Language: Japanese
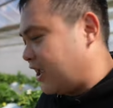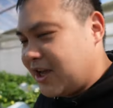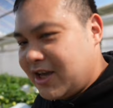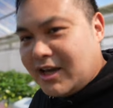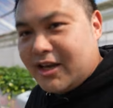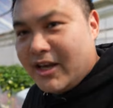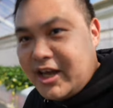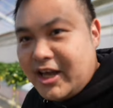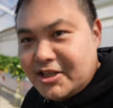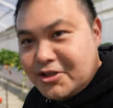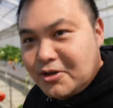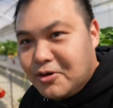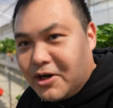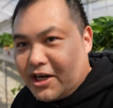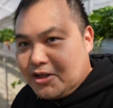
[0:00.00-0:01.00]
ねい
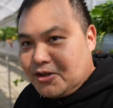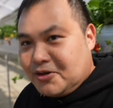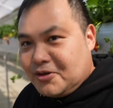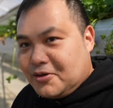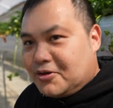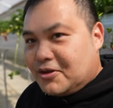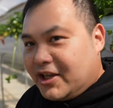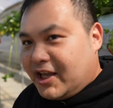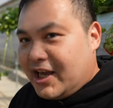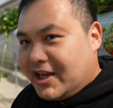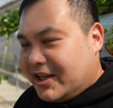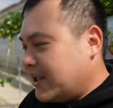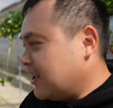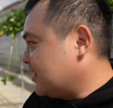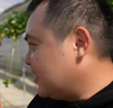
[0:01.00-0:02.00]
ちご狩りということでやっ
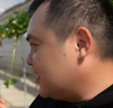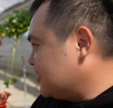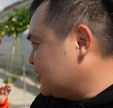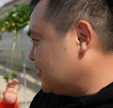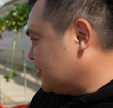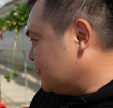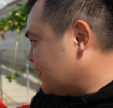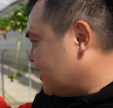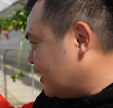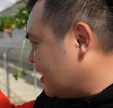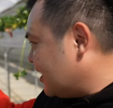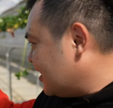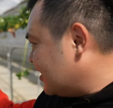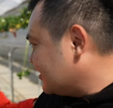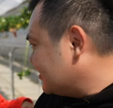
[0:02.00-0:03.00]
てきておりま
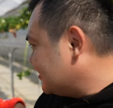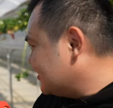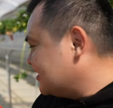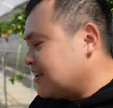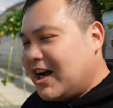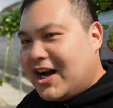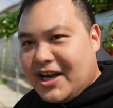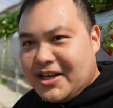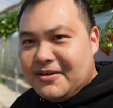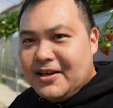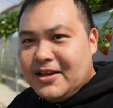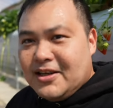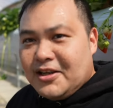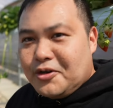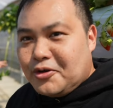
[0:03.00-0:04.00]
す。はい
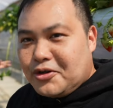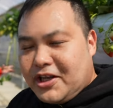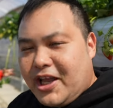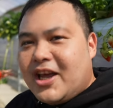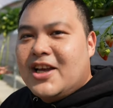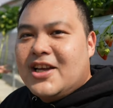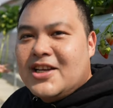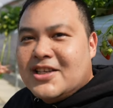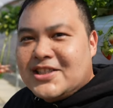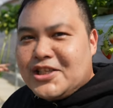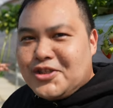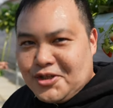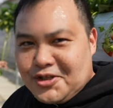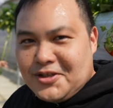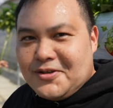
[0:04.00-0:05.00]
ということでね早
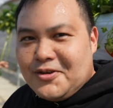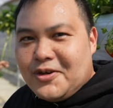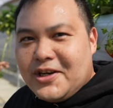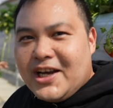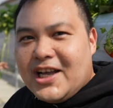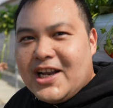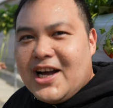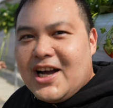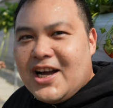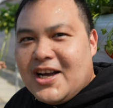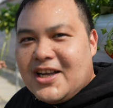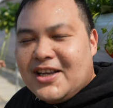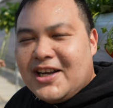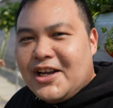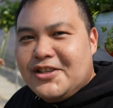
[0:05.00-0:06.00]
速これか
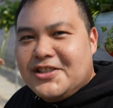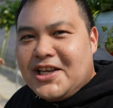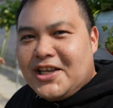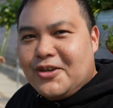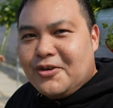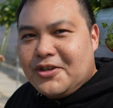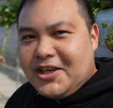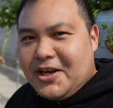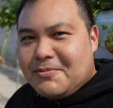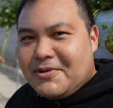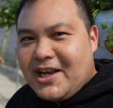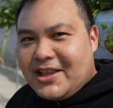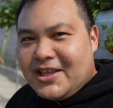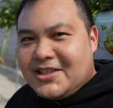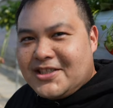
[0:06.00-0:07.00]
ら軽井沢の方にね向
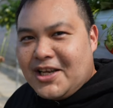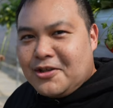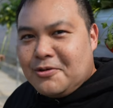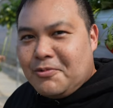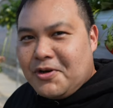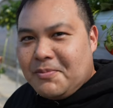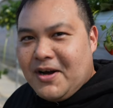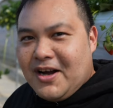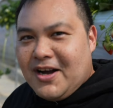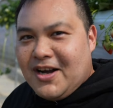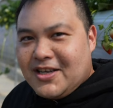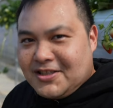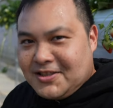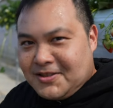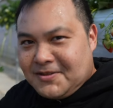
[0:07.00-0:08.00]
かっていきたいと思い
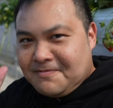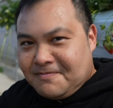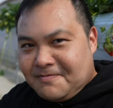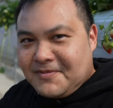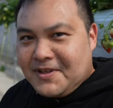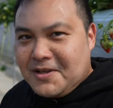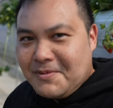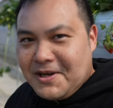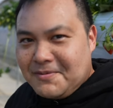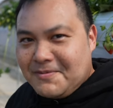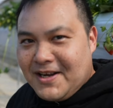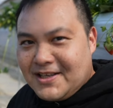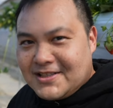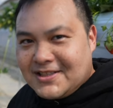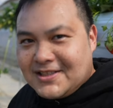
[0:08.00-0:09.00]
ます。行ってまいり
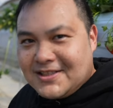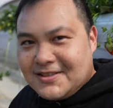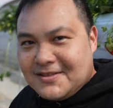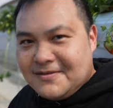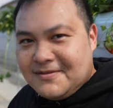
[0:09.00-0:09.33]
ます。